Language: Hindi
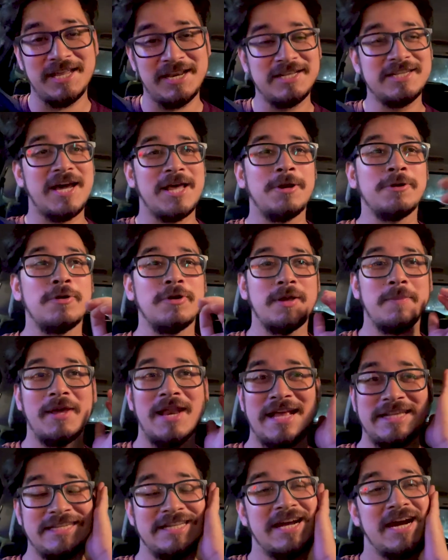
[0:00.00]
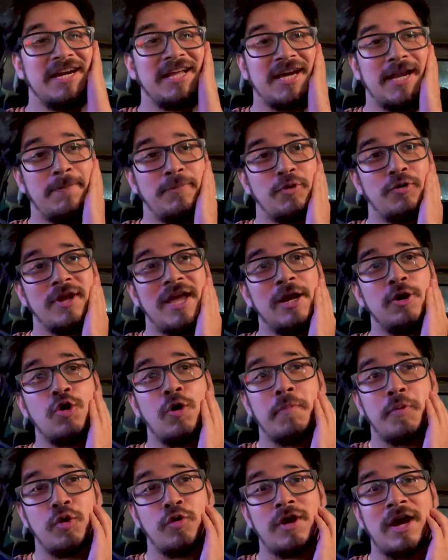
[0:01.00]
लेने जा रहा हूँ क्योंकि मेरा एस कार्ड करप्ट हो गया
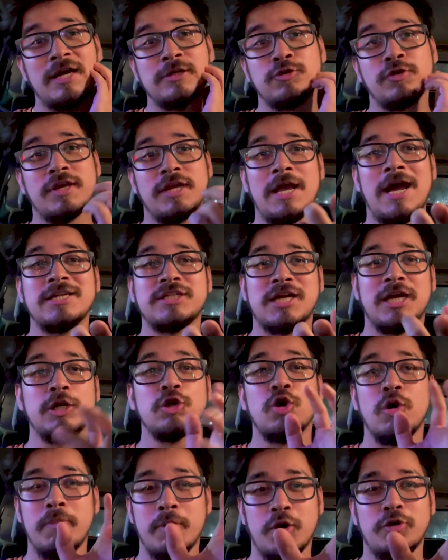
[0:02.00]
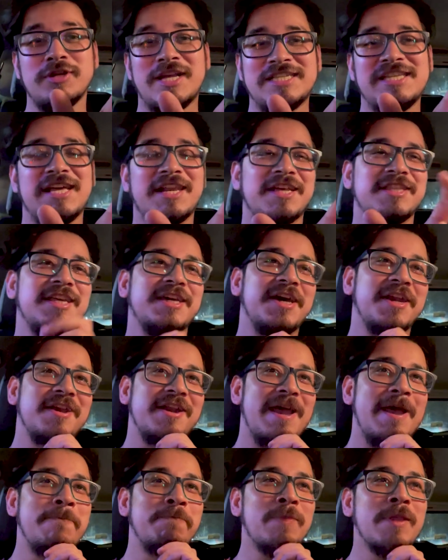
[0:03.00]
गोप्रो का जो कि आजकल गोबरों जैसे हरकतें कर
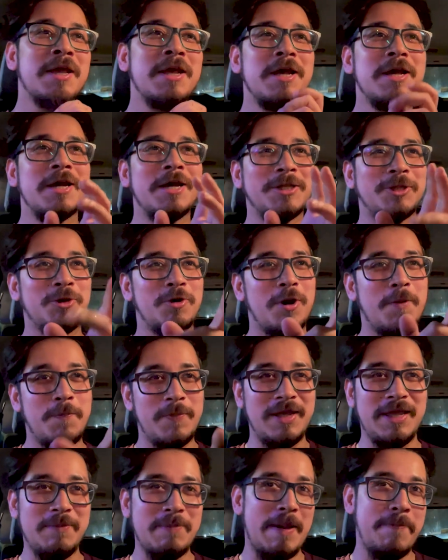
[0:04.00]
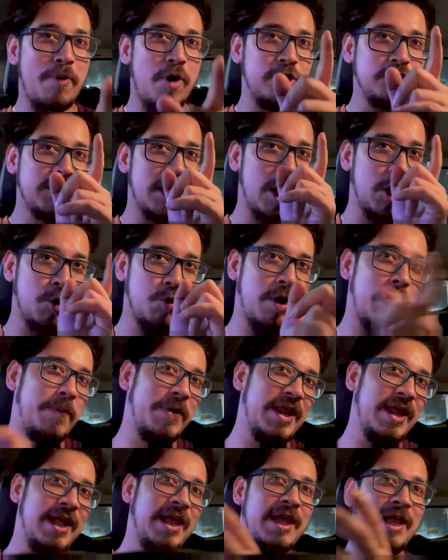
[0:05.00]
रहा है तो अभी मैं पहुँचा हूँ
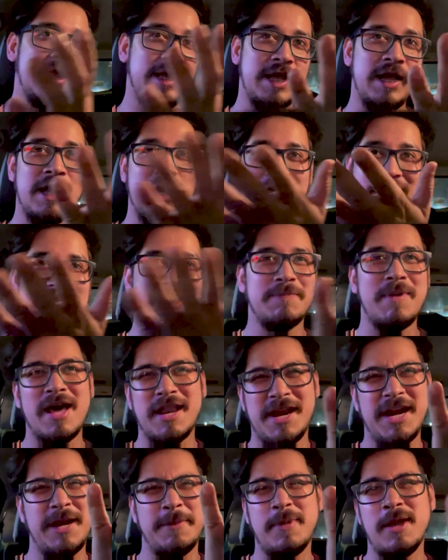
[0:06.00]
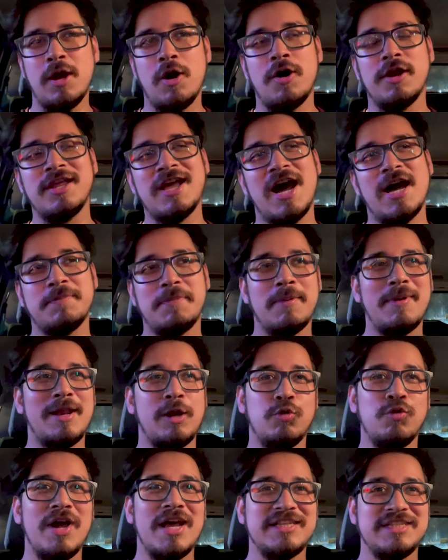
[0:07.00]
अपने किसी मार्केट में और यहाँ पर मैं
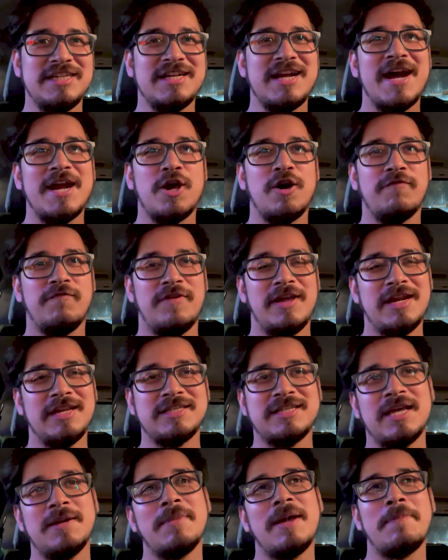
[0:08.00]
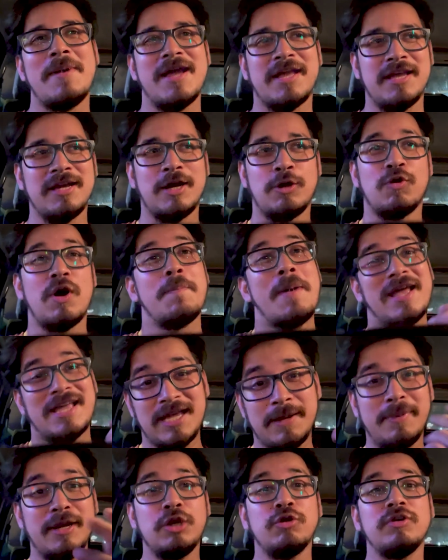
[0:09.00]
लूँगा एस कार्ड और फिर से मैं पैकिंग करूँगा
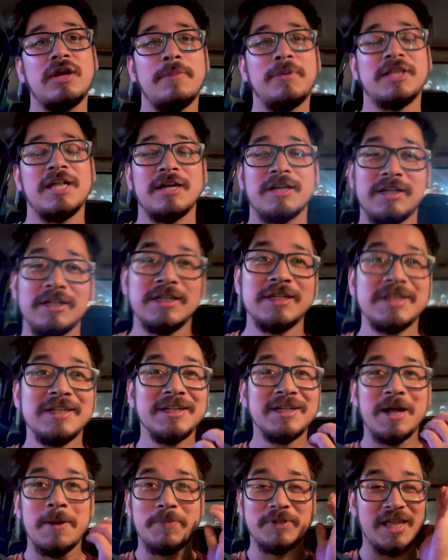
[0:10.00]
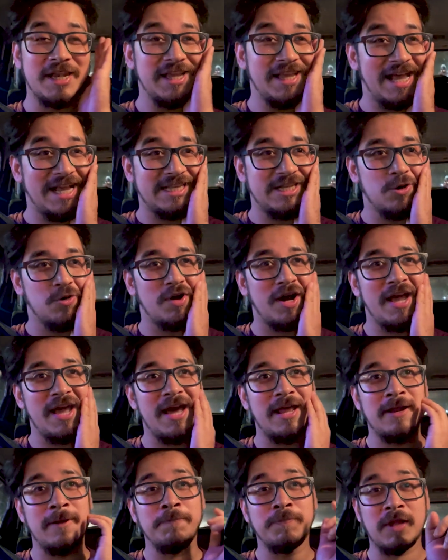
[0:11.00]
पैकिंग भी नहीं हुई अभी तक पता नहीं कैसे होगा
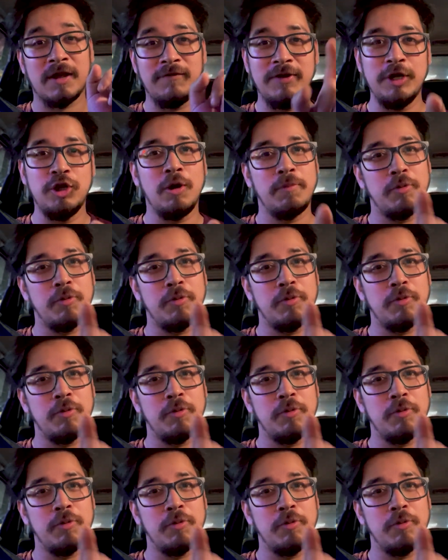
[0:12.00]
यार वीडियो